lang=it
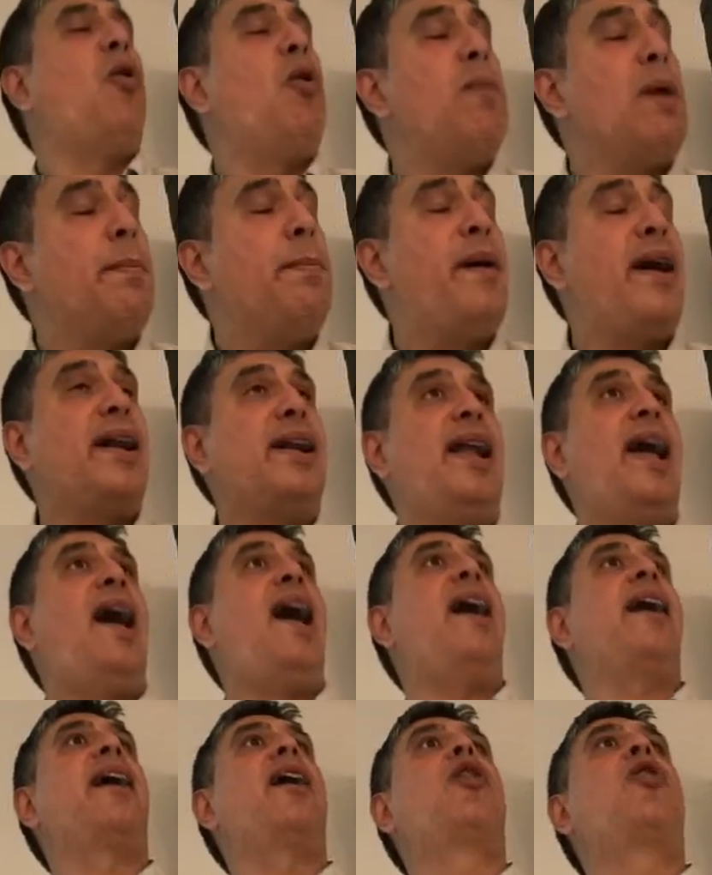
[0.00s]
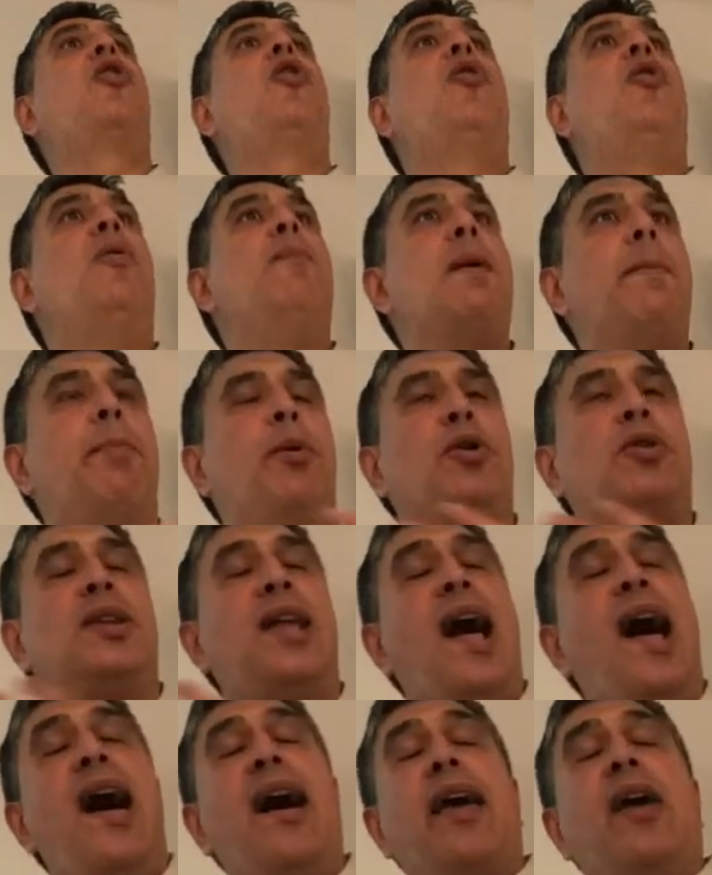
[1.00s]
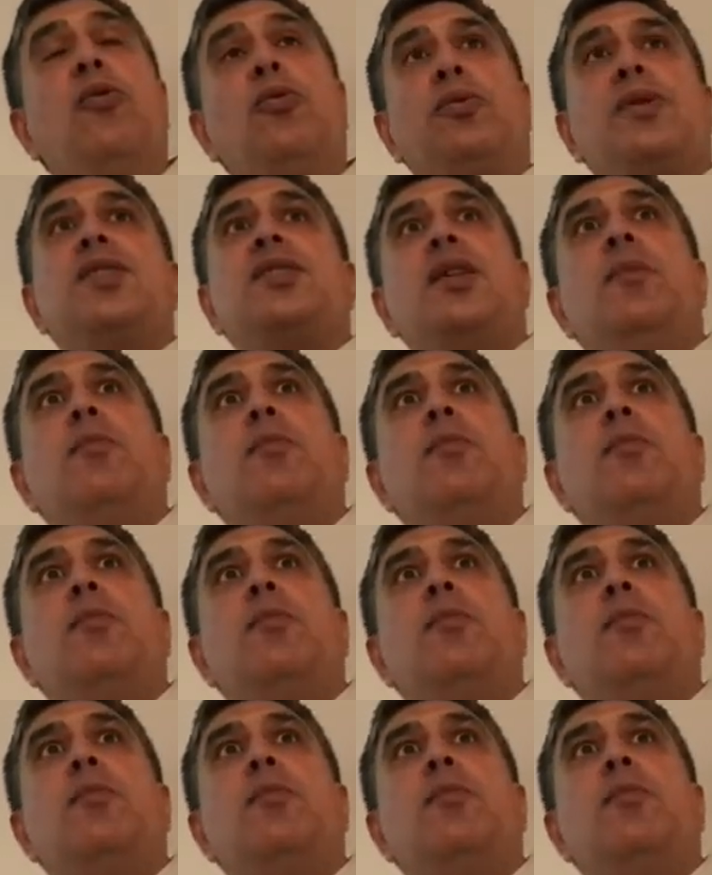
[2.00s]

come parlare, come portare un